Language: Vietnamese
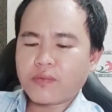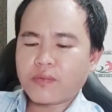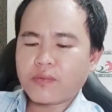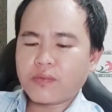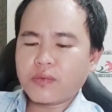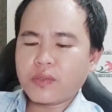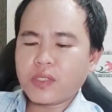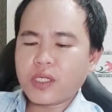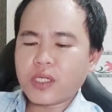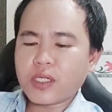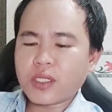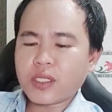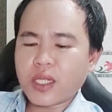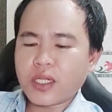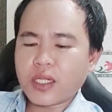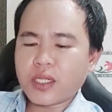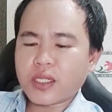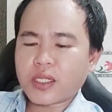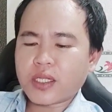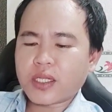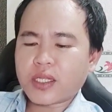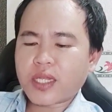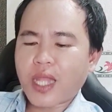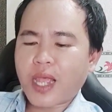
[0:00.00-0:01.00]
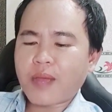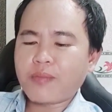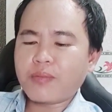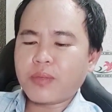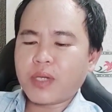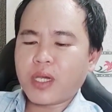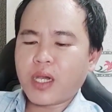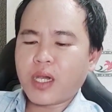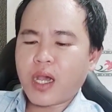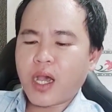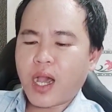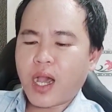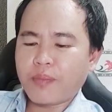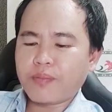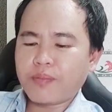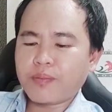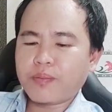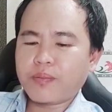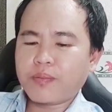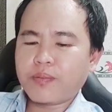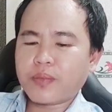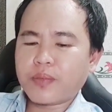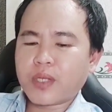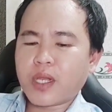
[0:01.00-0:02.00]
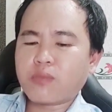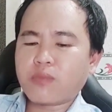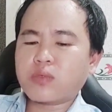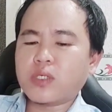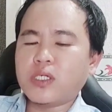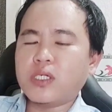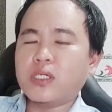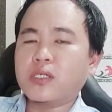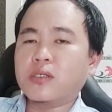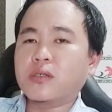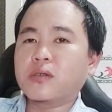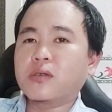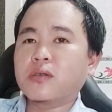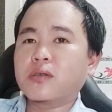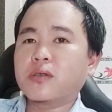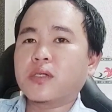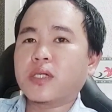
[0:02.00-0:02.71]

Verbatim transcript: đức tinh tam hợp ngọc đường